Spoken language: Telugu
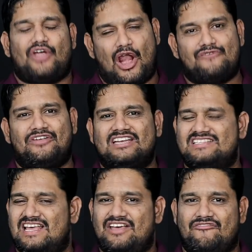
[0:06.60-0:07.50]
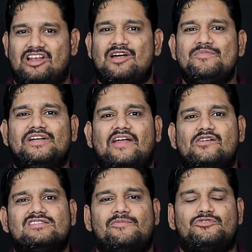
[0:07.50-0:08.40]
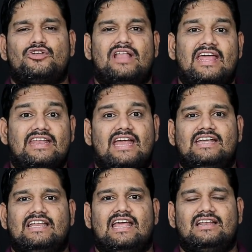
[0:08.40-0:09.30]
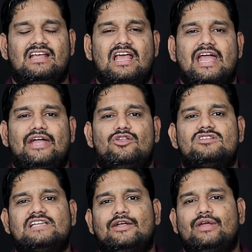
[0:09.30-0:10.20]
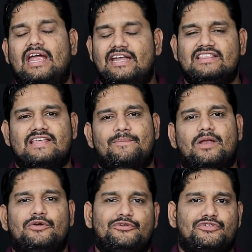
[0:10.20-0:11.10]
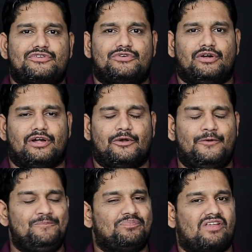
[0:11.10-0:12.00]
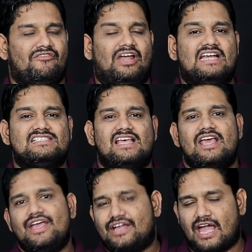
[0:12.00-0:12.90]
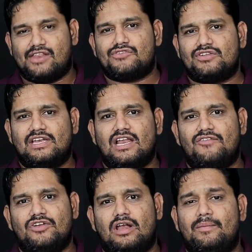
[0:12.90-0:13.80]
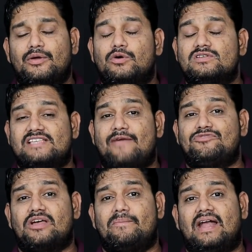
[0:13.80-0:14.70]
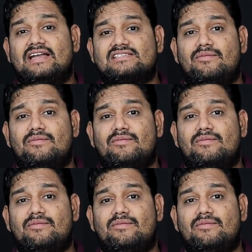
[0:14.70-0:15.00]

హలో ఫ్రెండ్స్ వెల్కమ్ టు టెక్నస్ ఎపిసోడ్ నైన్ నైంటీ నైన్ ఈరోజు డేట్ ఎయిటీన్త్ ఏప్రిల్ టూ థౌజండ్ ట్వంటీ టూ ఫ్రెండ్స్ ఇక ఈరోజు డీల్ ఆఫ్ డేలో మీకు శాంసంగ్ బ్రాండ్కి